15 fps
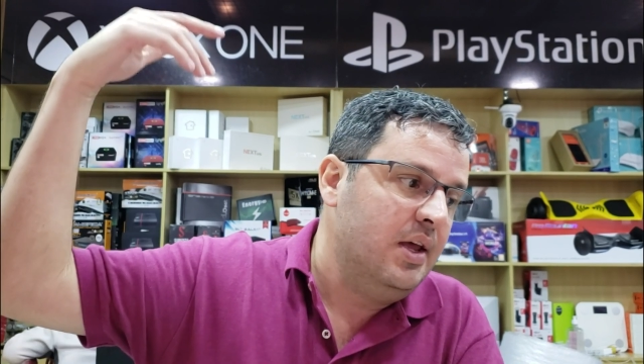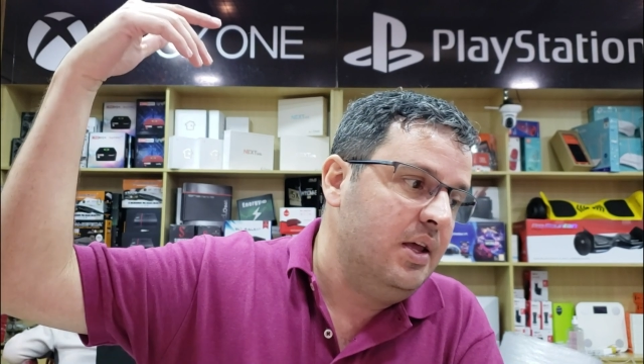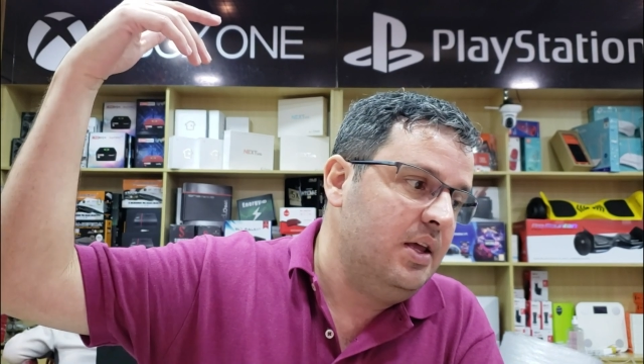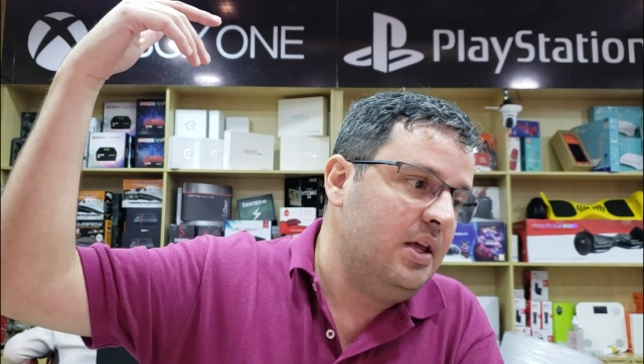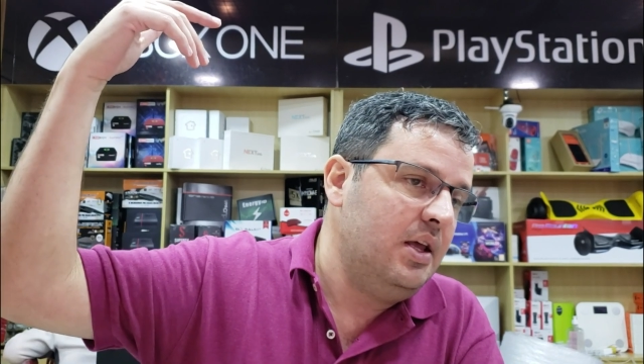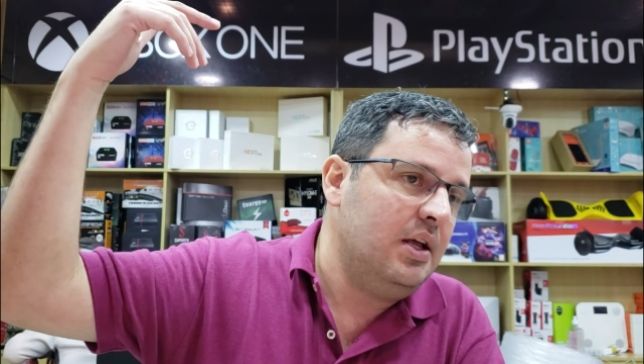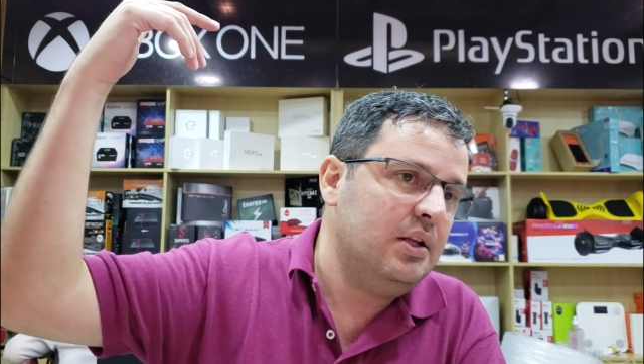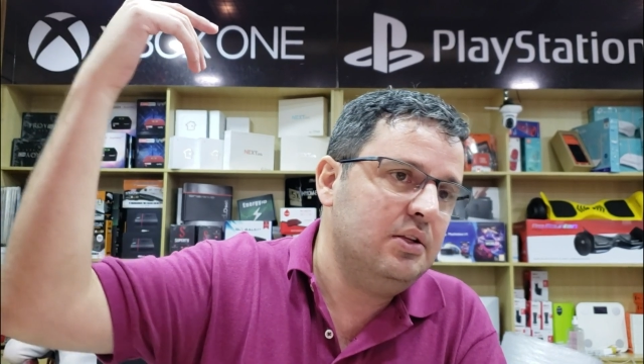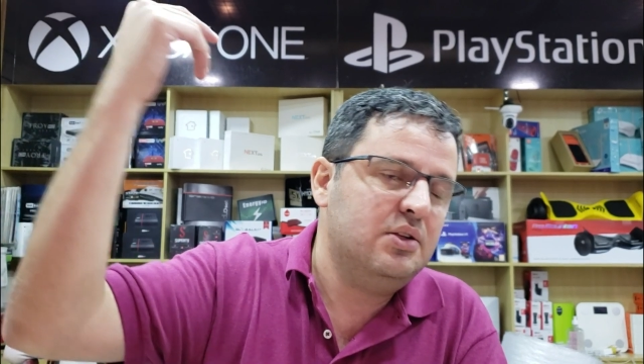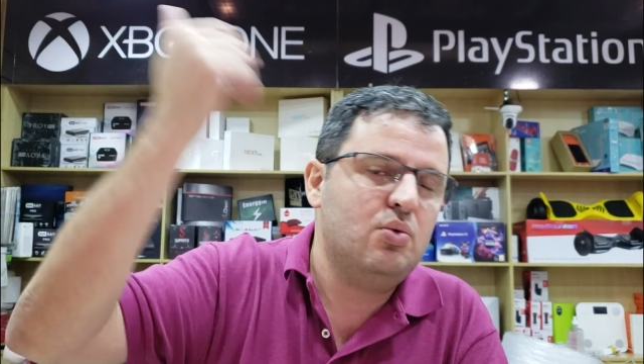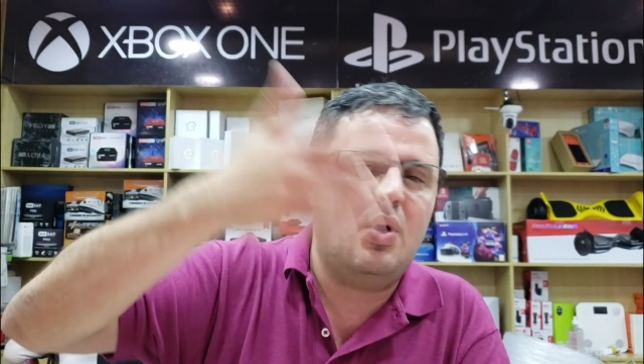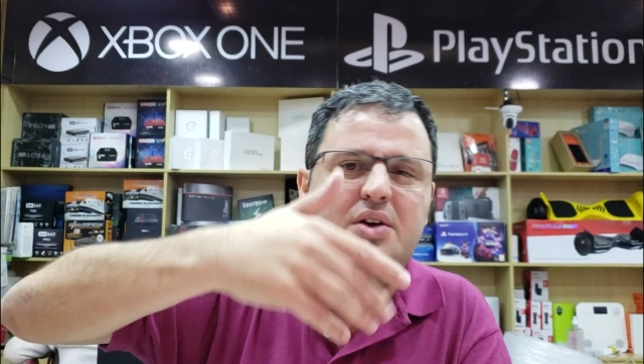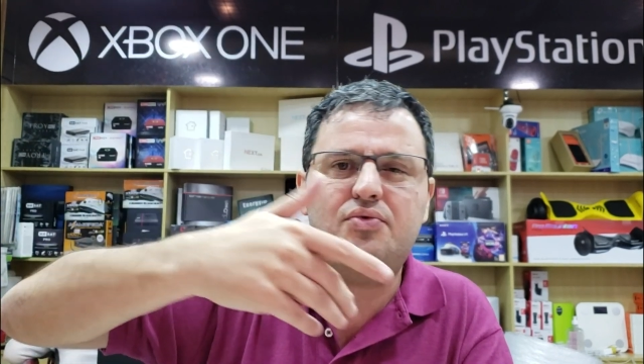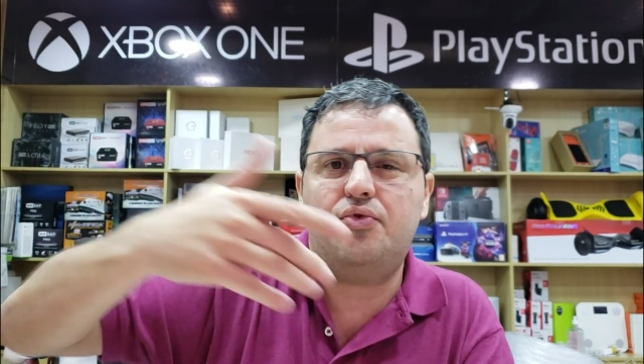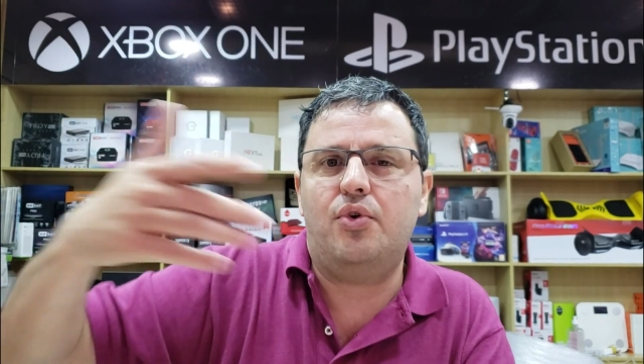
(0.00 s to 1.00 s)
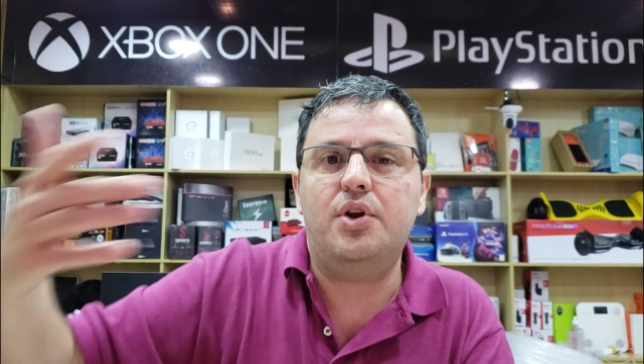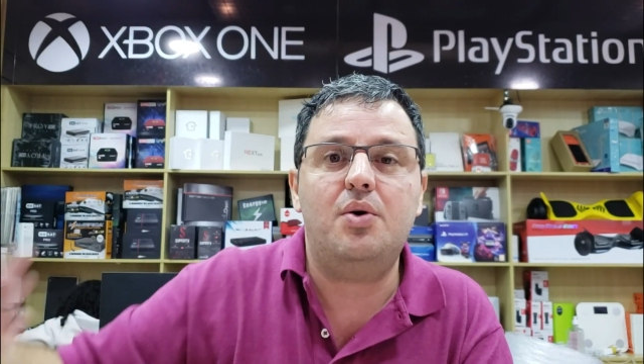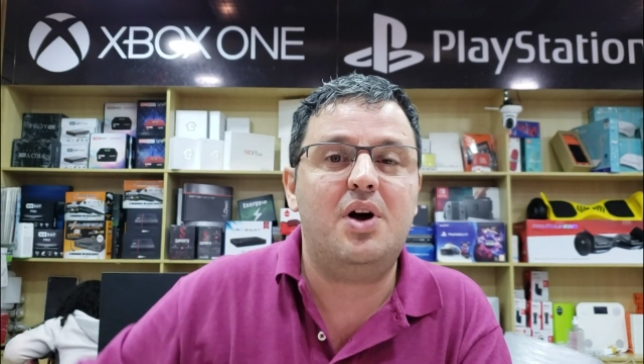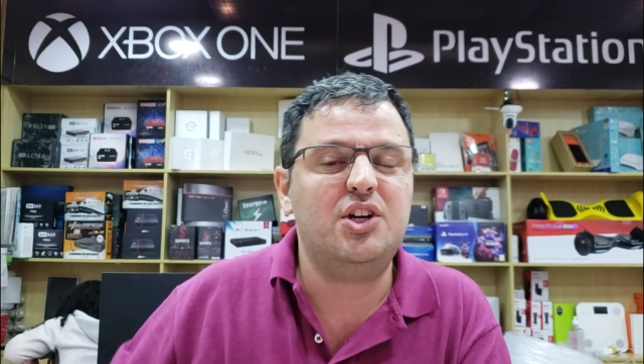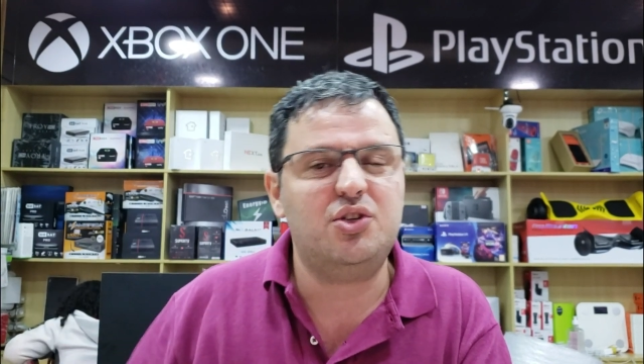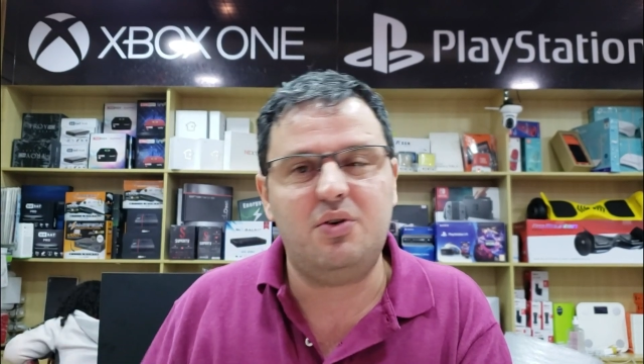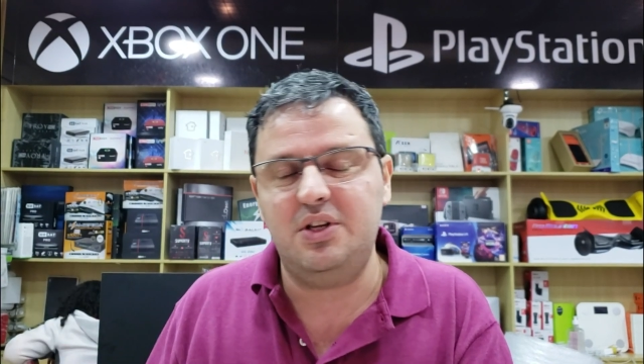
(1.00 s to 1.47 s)
e do iPhone
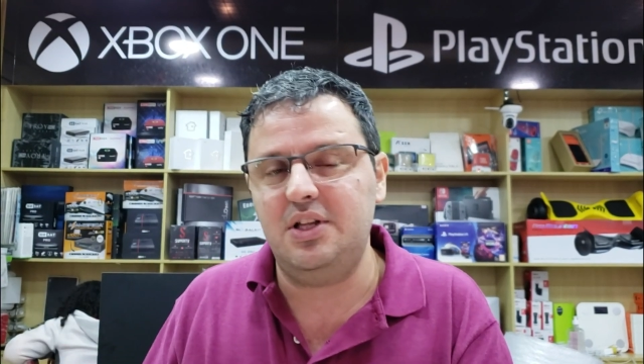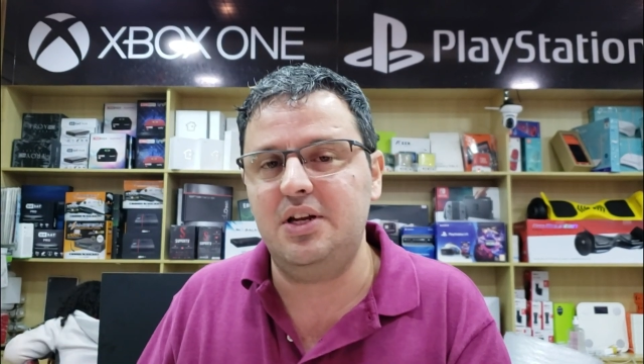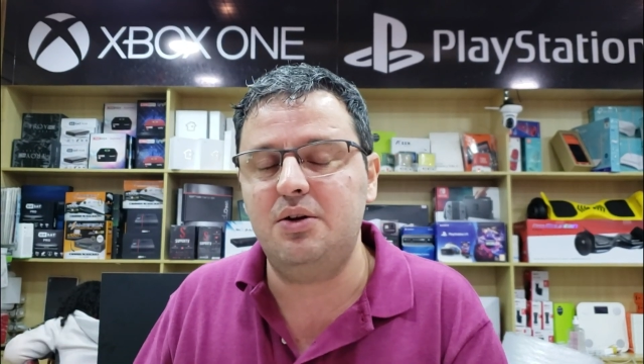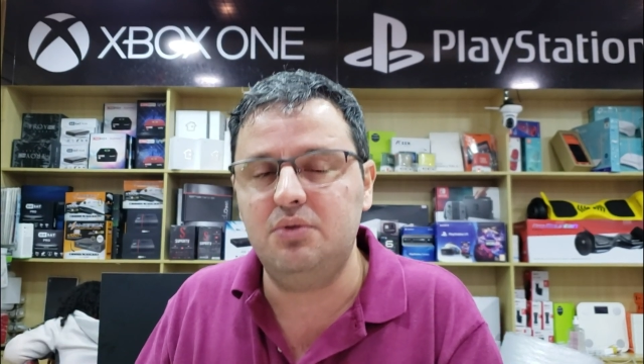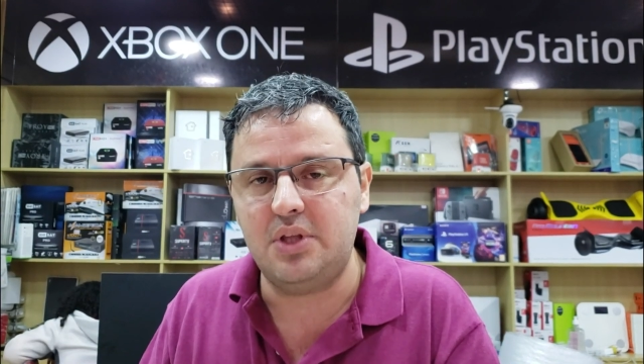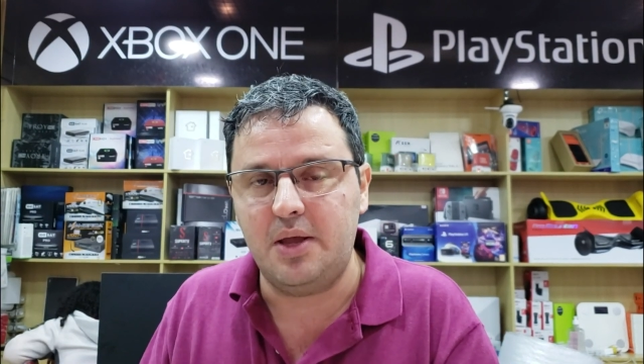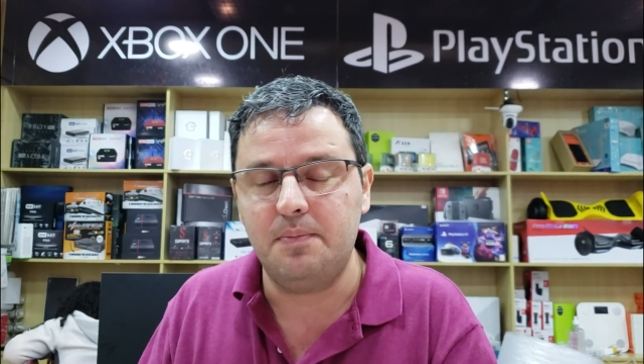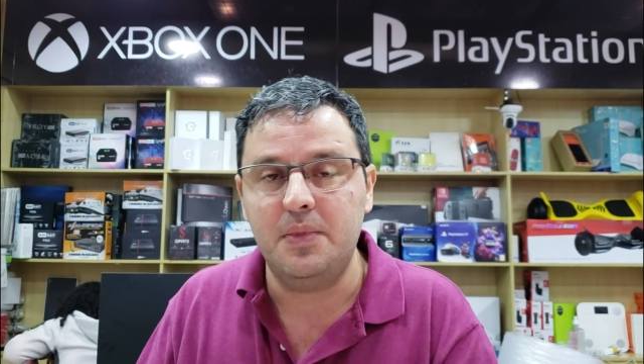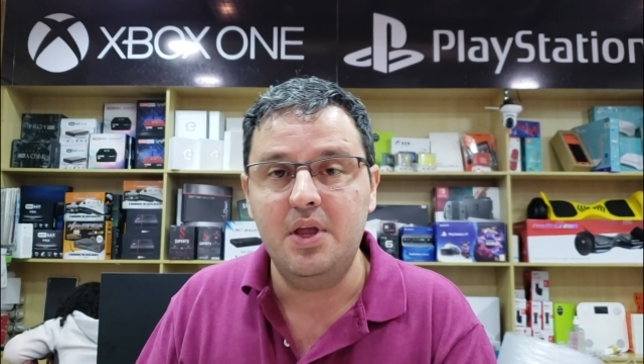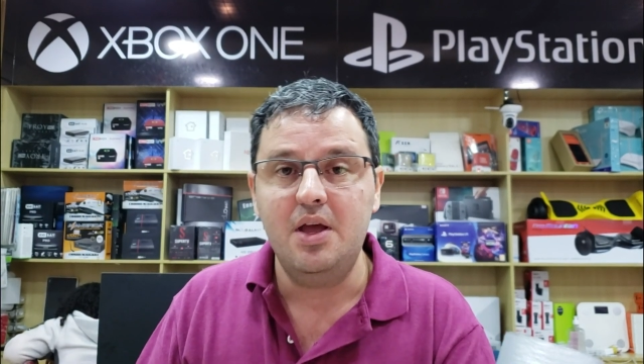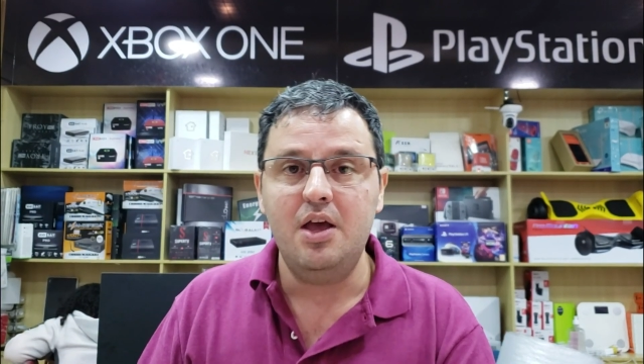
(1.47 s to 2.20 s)
eu acho que ainda não tem.